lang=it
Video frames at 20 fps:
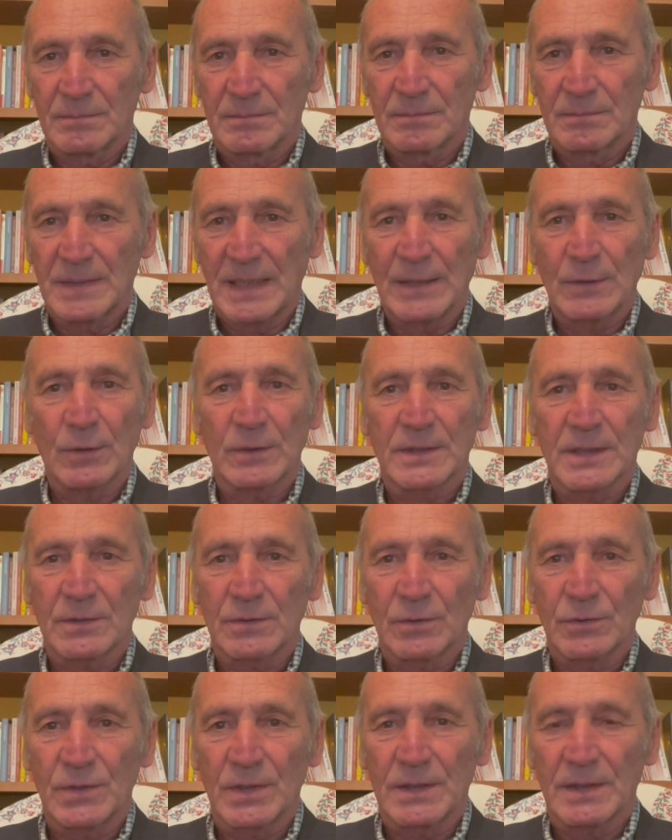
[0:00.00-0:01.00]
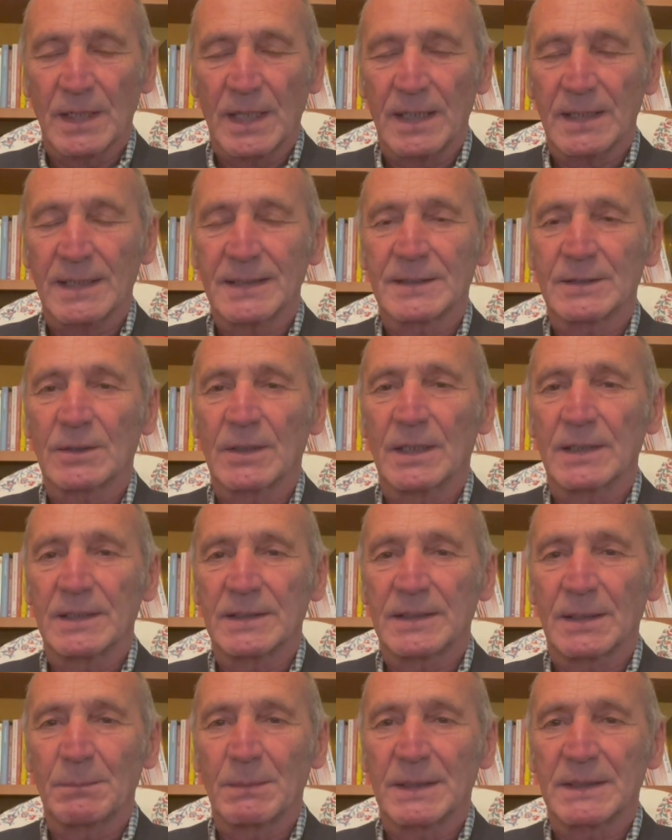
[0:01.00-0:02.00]
La nostra società
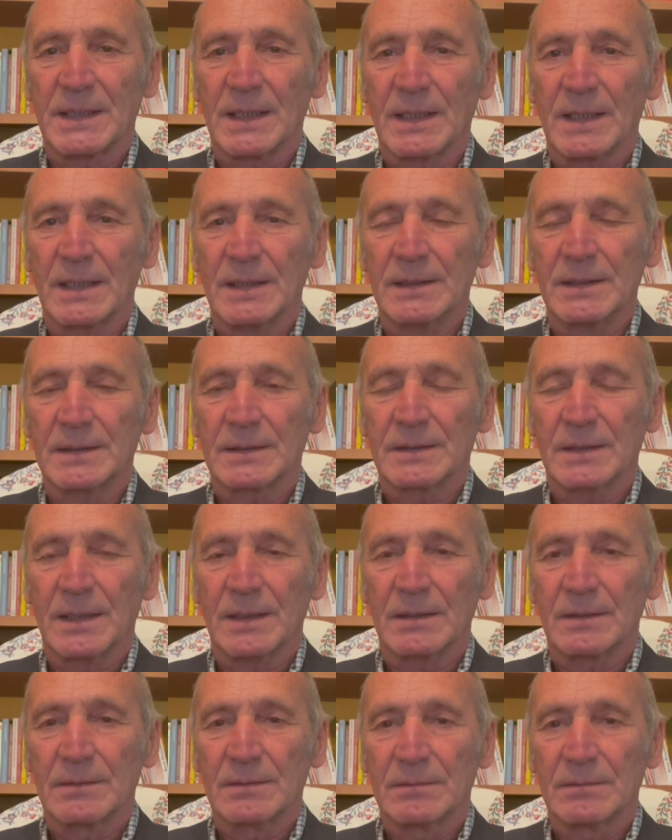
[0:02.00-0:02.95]
razionalista e materialista